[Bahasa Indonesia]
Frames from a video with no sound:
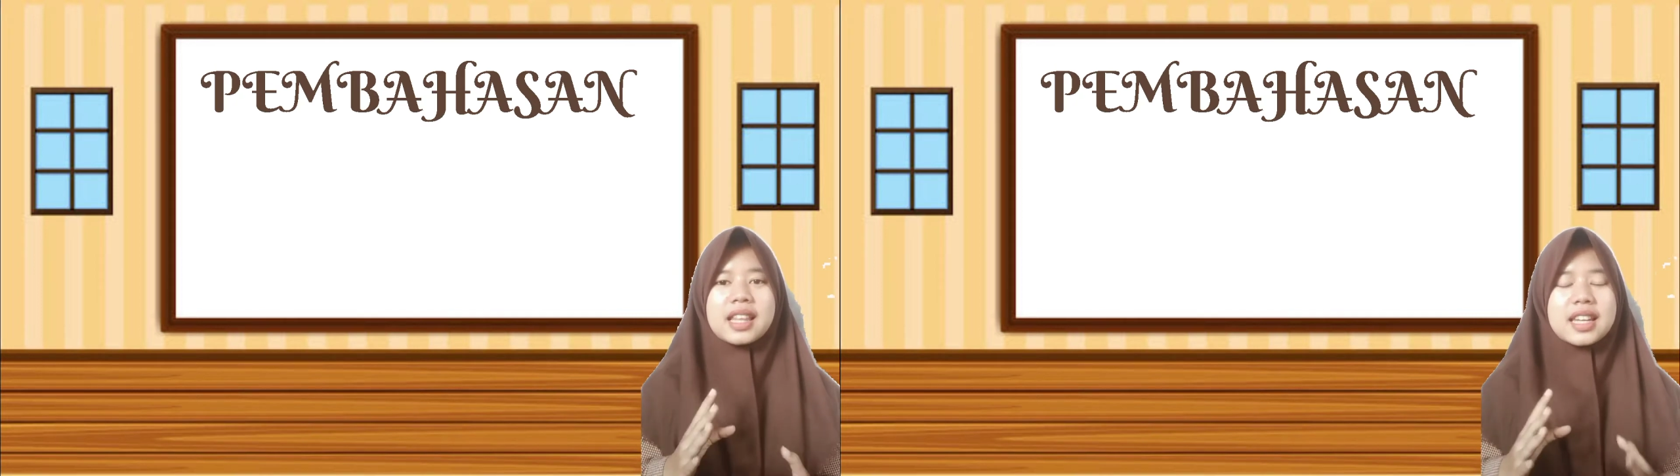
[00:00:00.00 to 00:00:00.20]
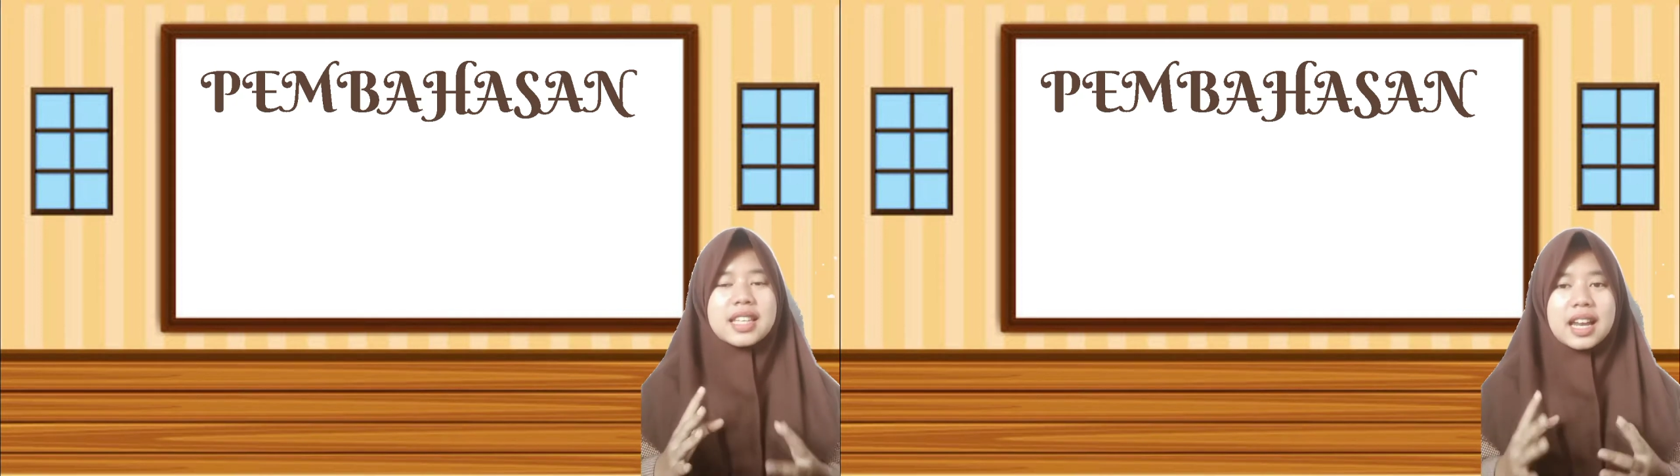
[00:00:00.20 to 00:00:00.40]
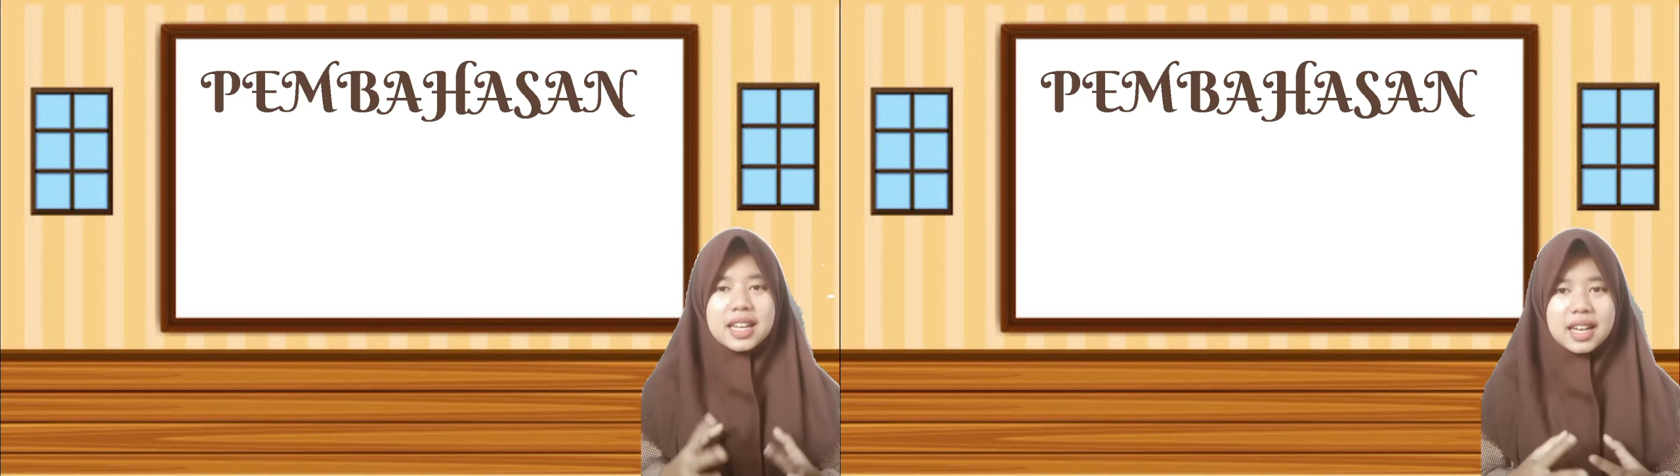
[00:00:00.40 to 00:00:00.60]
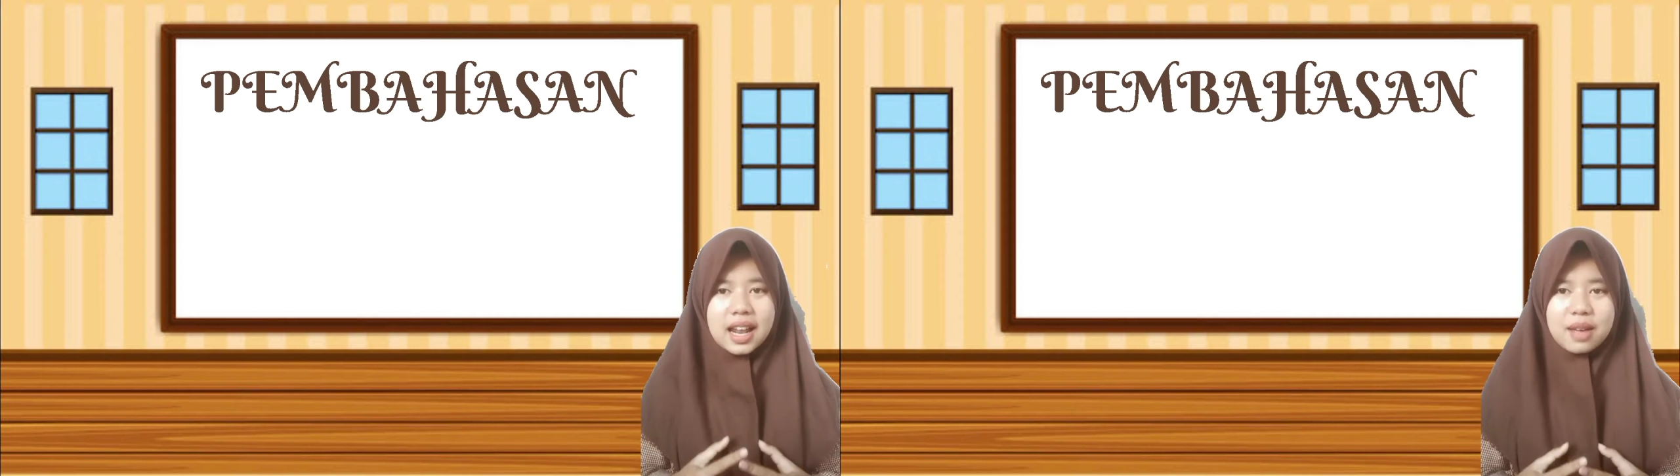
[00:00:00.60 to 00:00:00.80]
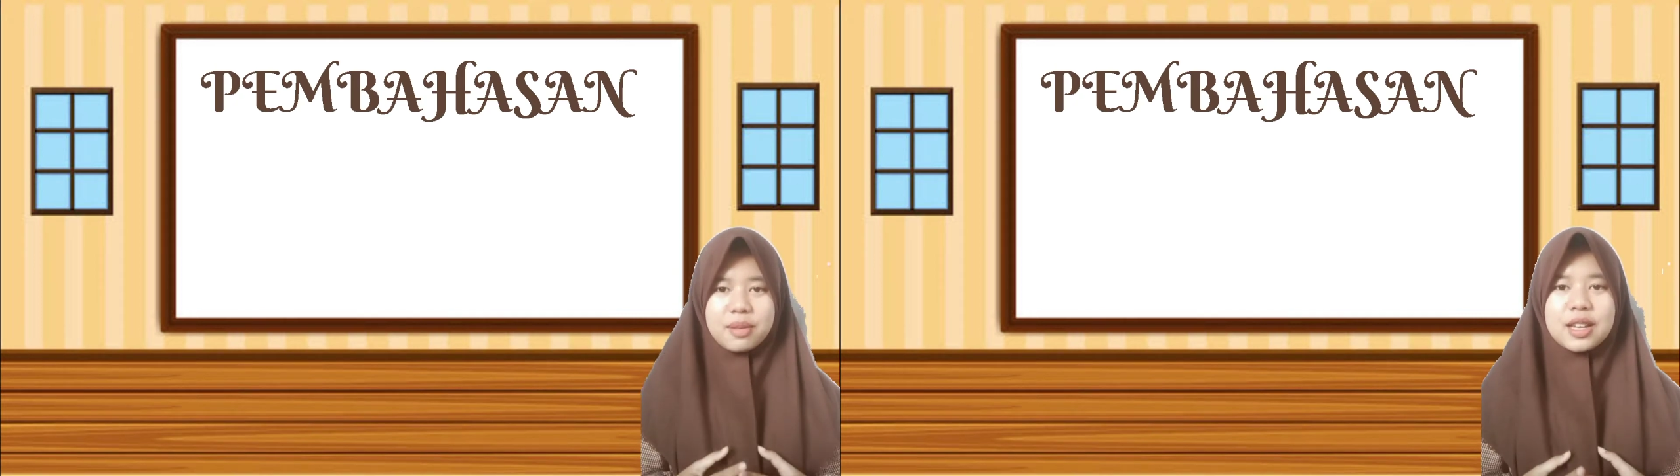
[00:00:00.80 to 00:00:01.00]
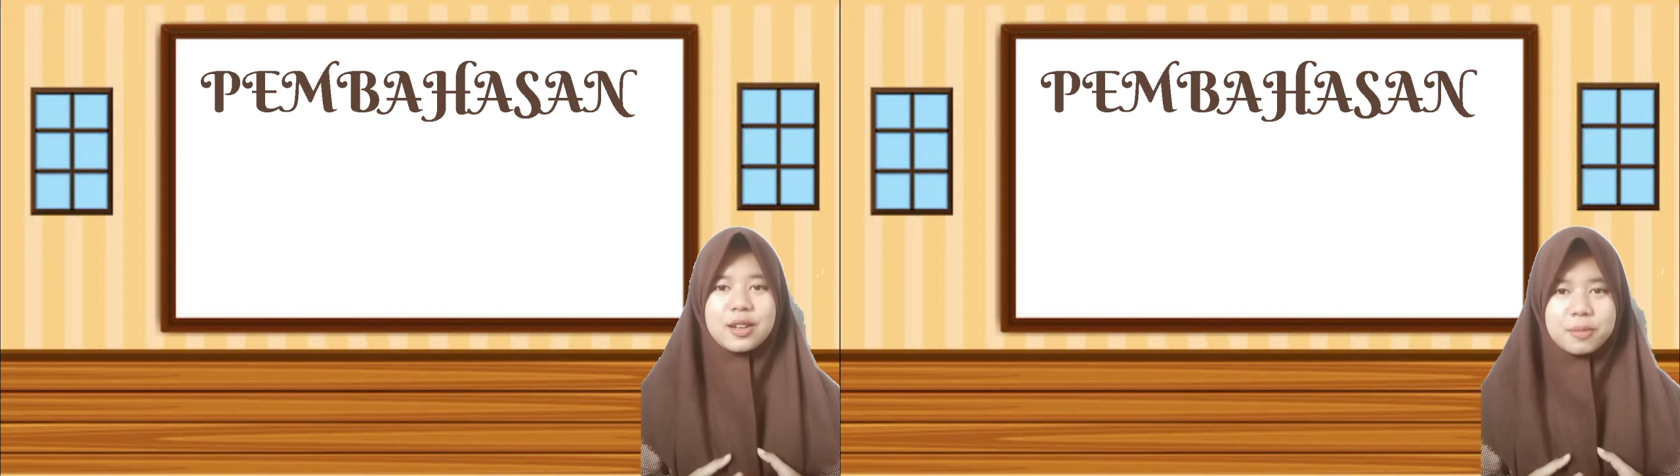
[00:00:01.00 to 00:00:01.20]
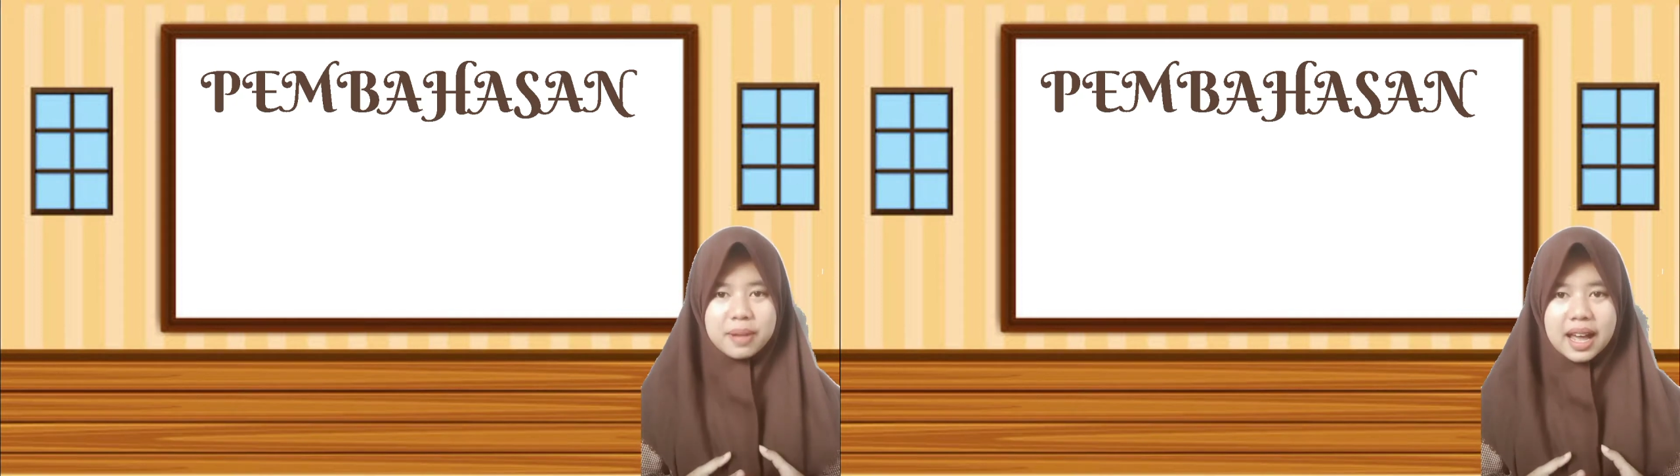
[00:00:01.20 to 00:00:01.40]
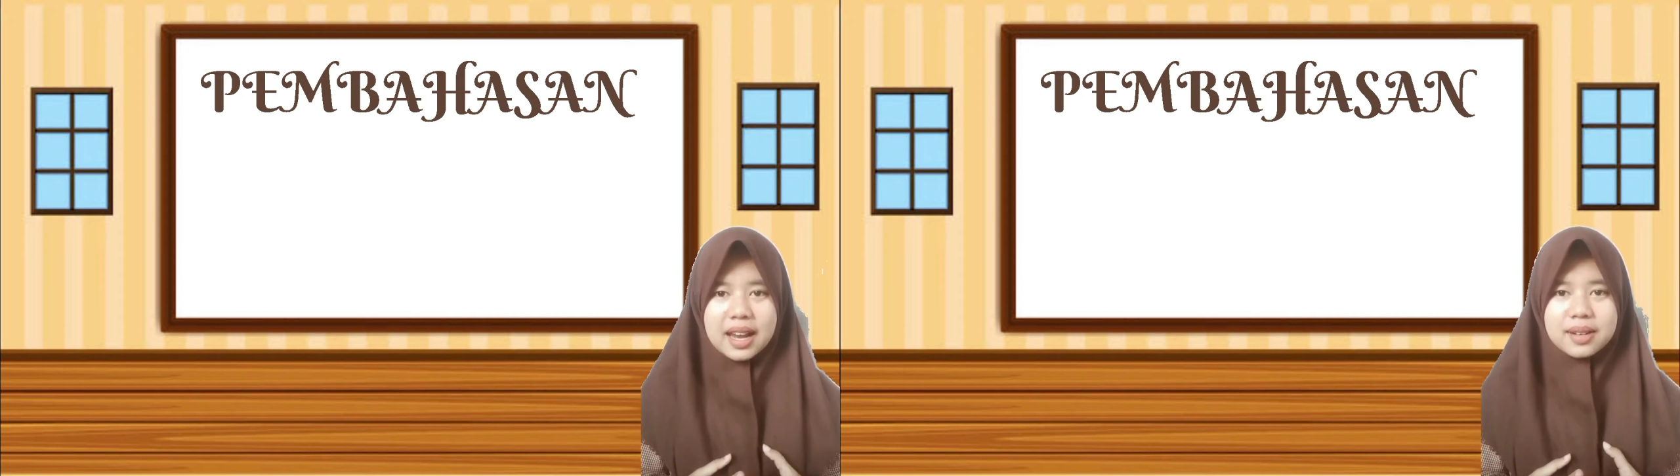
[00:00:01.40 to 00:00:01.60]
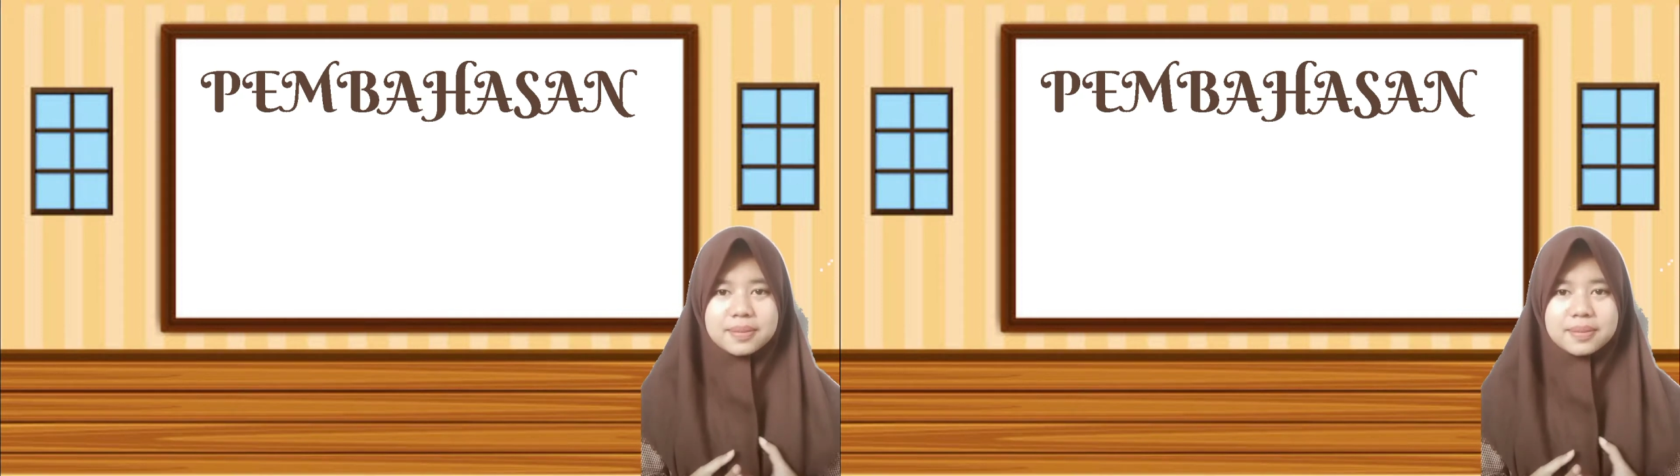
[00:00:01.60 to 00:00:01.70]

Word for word: terjadi dalam kehidupan.